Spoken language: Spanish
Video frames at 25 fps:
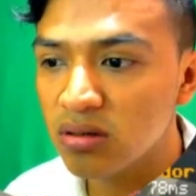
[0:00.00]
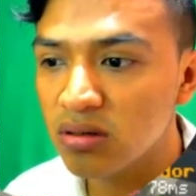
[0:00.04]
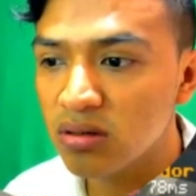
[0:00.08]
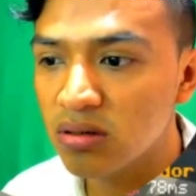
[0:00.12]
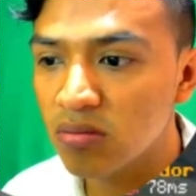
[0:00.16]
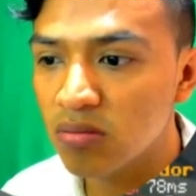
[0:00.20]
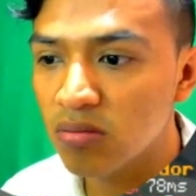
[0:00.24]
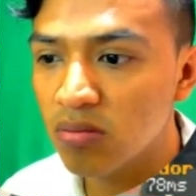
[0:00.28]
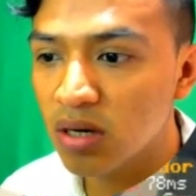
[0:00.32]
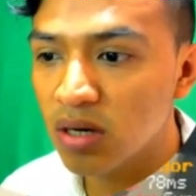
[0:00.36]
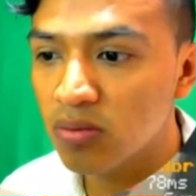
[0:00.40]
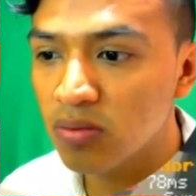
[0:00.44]

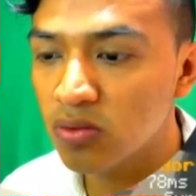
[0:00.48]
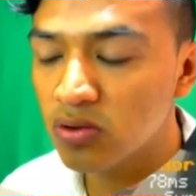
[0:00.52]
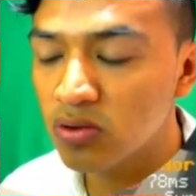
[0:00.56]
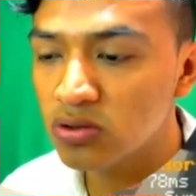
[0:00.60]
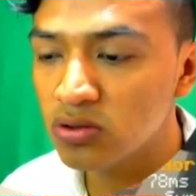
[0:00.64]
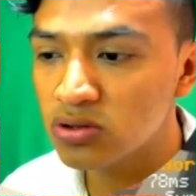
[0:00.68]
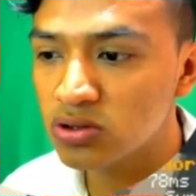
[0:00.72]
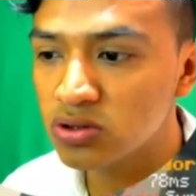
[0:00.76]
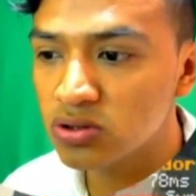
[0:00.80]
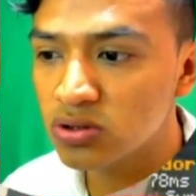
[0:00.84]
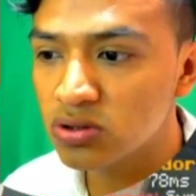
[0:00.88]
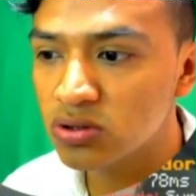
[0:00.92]

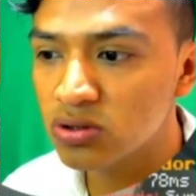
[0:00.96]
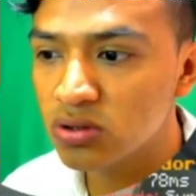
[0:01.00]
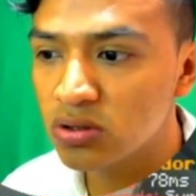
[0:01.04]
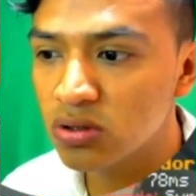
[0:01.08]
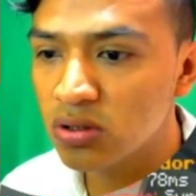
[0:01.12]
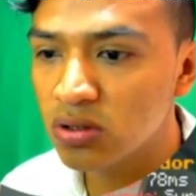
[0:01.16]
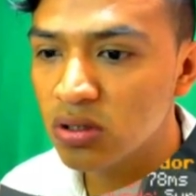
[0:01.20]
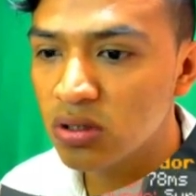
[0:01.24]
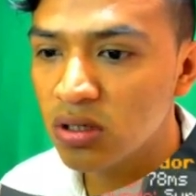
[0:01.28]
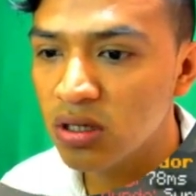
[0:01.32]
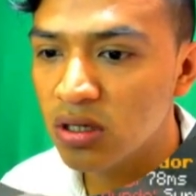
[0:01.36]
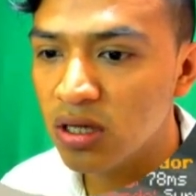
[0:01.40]
Vamos.
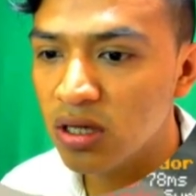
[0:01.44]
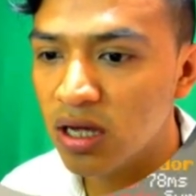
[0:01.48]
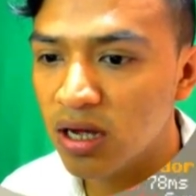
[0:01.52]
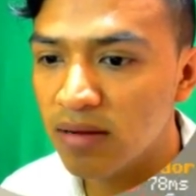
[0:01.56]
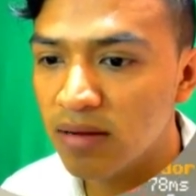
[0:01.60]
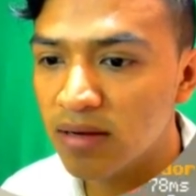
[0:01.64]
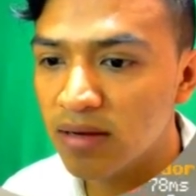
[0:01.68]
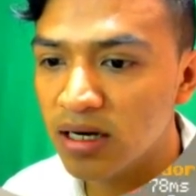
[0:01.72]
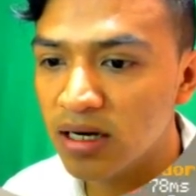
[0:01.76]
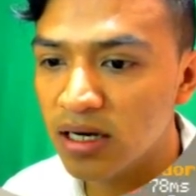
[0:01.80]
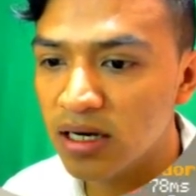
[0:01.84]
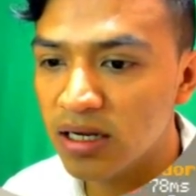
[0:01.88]
Ah,
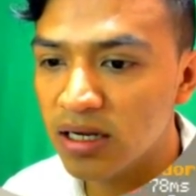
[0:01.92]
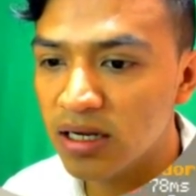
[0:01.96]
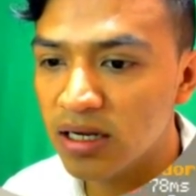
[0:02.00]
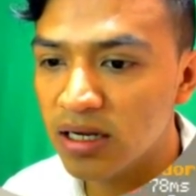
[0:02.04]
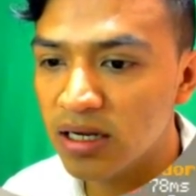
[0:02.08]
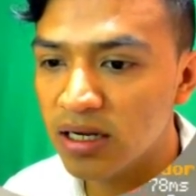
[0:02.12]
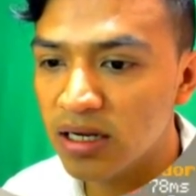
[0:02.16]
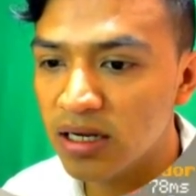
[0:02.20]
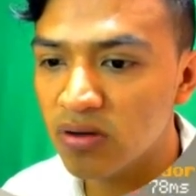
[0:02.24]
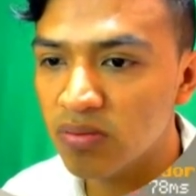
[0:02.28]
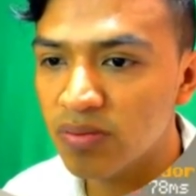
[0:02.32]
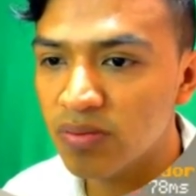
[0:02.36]
vale,
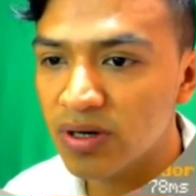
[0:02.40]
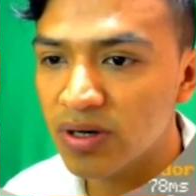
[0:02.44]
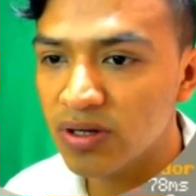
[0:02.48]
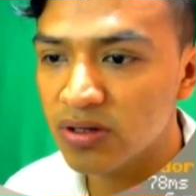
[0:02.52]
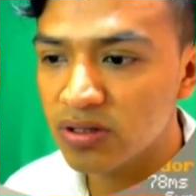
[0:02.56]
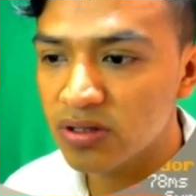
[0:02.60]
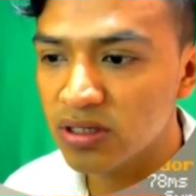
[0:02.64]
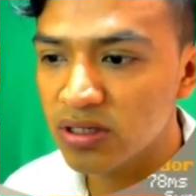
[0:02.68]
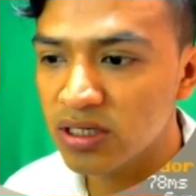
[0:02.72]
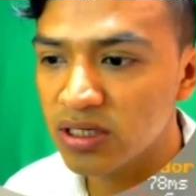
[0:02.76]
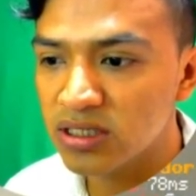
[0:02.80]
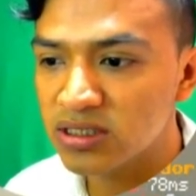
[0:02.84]
no,
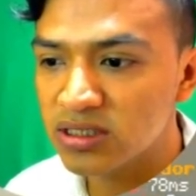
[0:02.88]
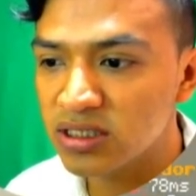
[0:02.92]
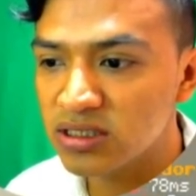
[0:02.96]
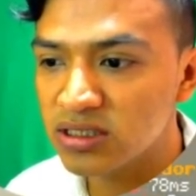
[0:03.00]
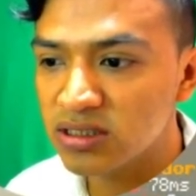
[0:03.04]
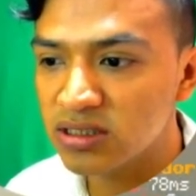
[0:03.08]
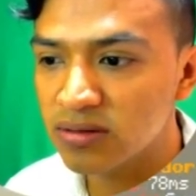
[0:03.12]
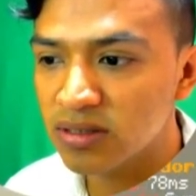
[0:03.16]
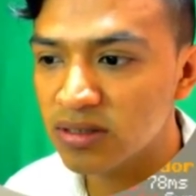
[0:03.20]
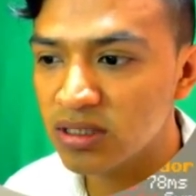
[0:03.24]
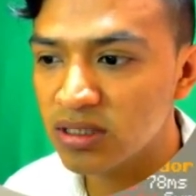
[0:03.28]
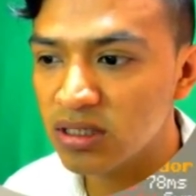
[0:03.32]
perdón. Esta
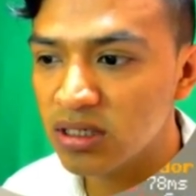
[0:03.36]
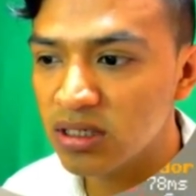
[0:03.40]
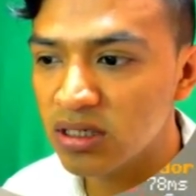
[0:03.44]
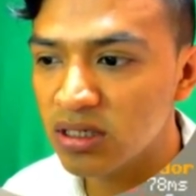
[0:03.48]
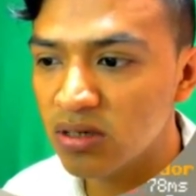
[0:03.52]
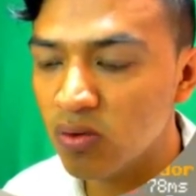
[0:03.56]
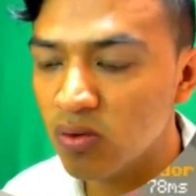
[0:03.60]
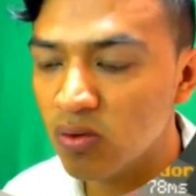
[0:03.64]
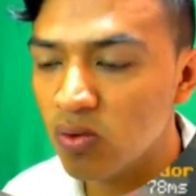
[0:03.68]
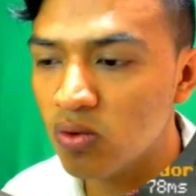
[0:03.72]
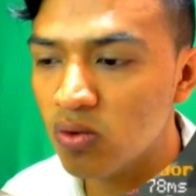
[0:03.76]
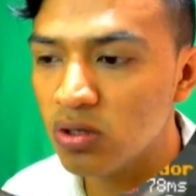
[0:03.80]
estaba aquí.
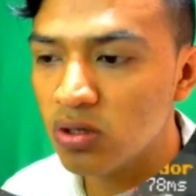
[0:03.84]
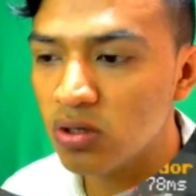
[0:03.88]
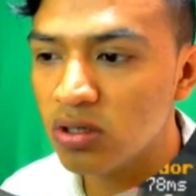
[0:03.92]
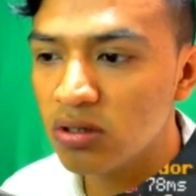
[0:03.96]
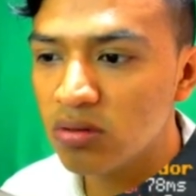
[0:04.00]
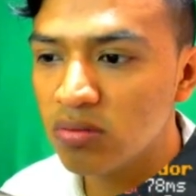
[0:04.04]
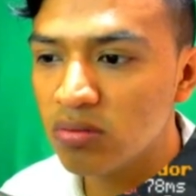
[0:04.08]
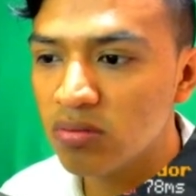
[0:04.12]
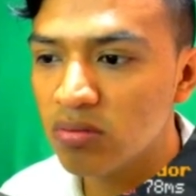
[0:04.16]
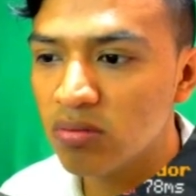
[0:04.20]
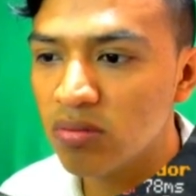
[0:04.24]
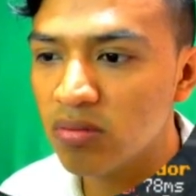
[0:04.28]
Uy,
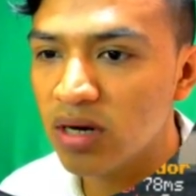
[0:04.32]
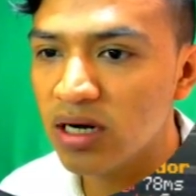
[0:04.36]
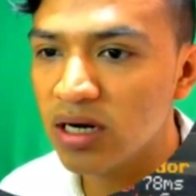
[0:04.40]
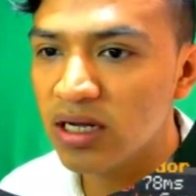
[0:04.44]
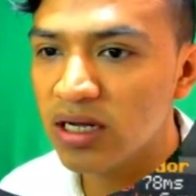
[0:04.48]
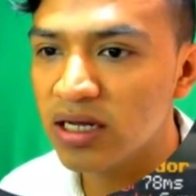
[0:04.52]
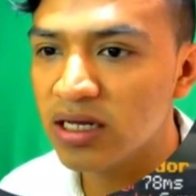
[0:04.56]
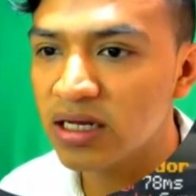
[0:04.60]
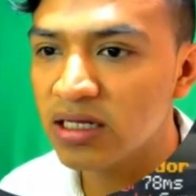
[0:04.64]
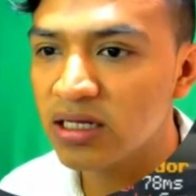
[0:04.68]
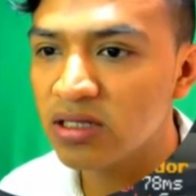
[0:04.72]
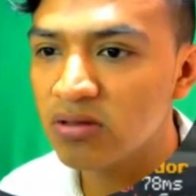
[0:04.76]
vale,
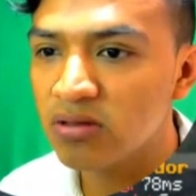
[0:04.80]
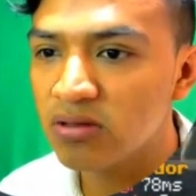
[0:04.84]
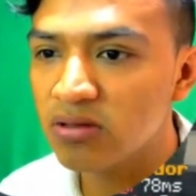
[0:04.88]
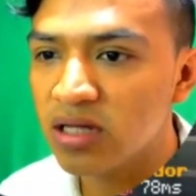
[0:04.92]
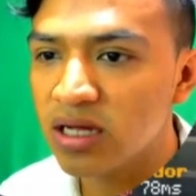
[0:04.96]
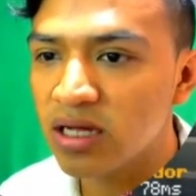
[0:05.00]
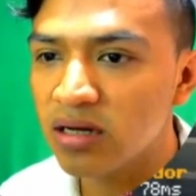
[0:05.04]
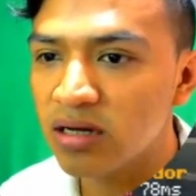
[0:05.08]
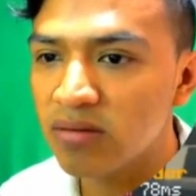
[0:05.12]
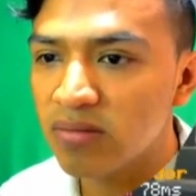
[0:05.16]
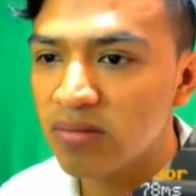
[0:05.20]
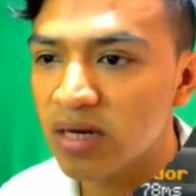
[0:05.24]
que quité
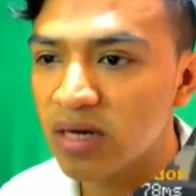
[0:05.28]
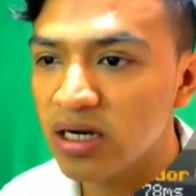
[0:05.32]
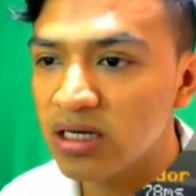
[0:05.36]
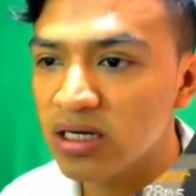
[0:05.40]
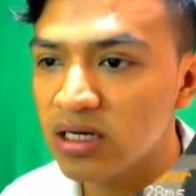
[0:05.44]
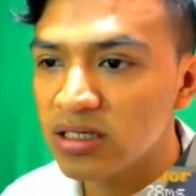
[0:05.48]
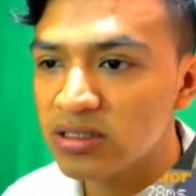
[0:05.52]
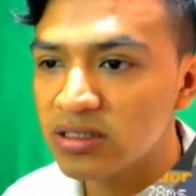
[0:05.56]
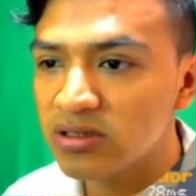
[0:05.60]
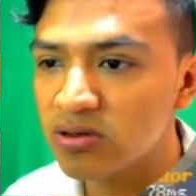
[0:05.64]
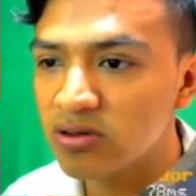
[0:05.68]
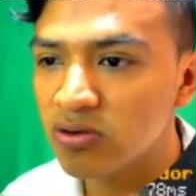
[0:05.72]
una... Vale,
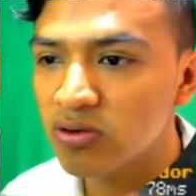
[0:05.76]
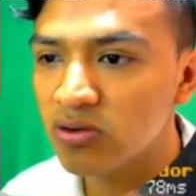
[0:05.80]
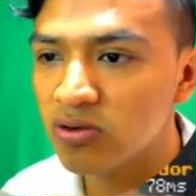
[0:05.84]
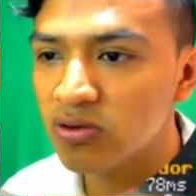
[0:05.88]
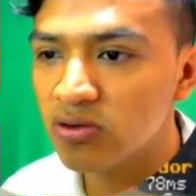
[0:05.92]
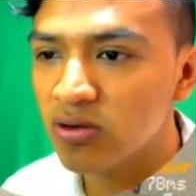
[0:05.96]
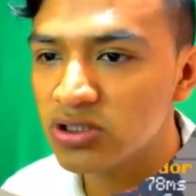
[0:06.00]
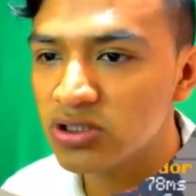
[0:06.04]
esto luego lo